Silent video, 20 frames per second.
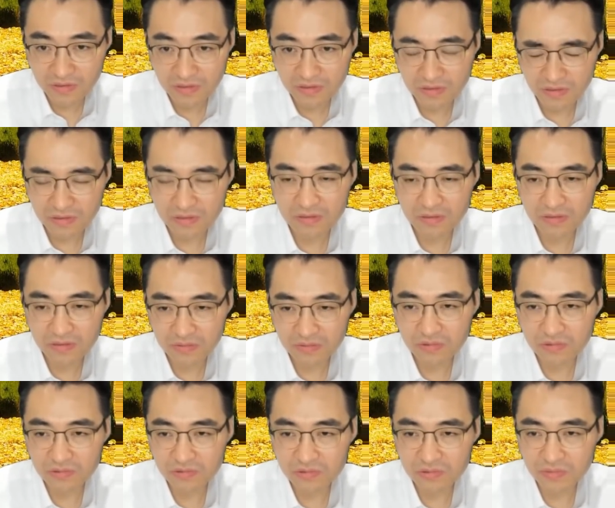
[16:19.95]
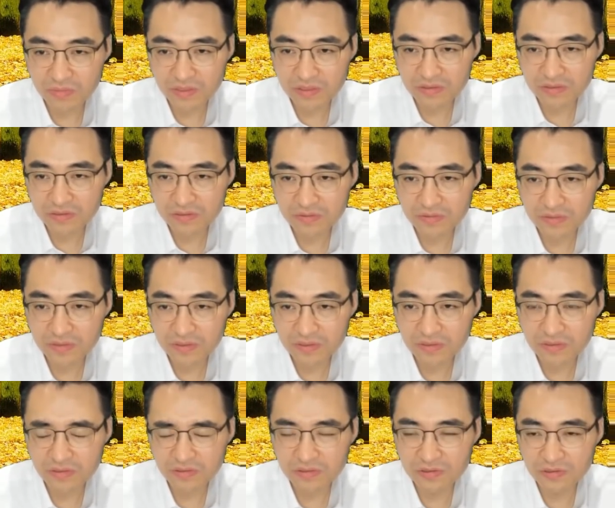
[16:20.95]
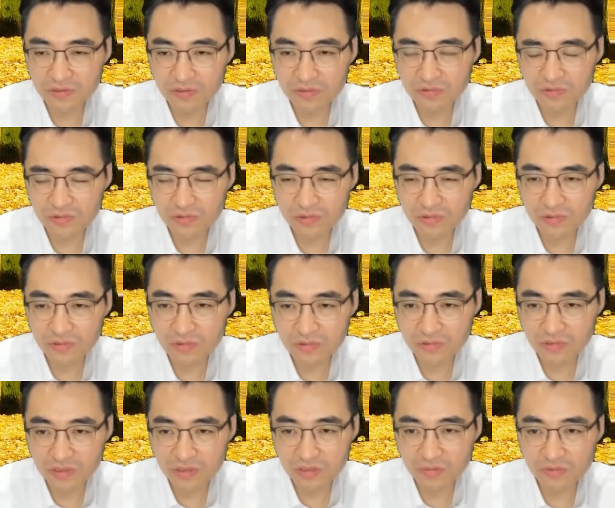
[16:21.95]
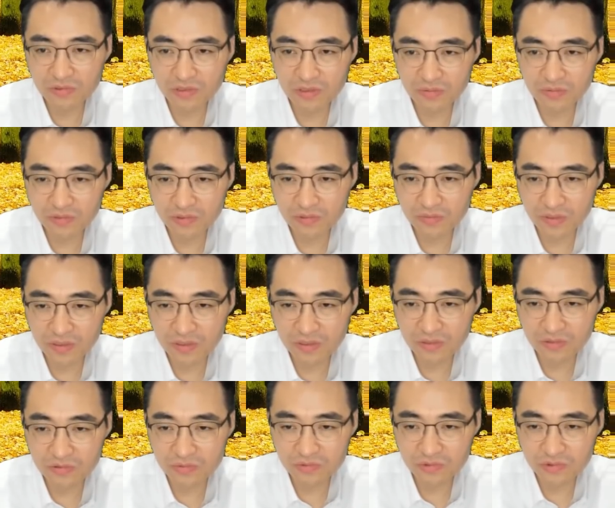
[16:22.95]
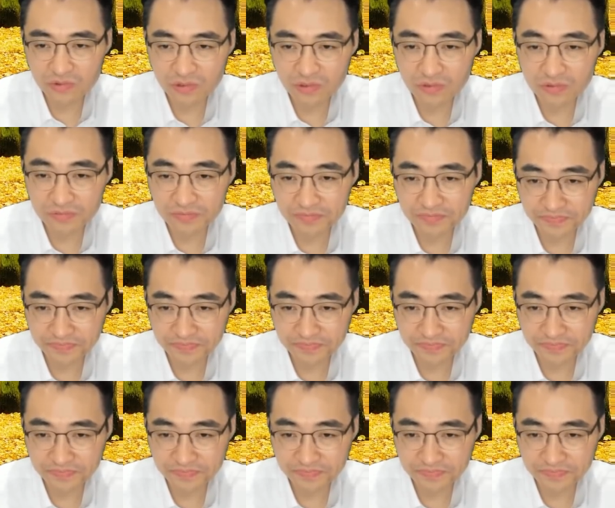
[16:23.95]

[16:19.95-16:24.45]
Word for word: 예, 돈 좀 빠졌습니다. 건설주도, 일부 기업들은 배당을 좀 주죠.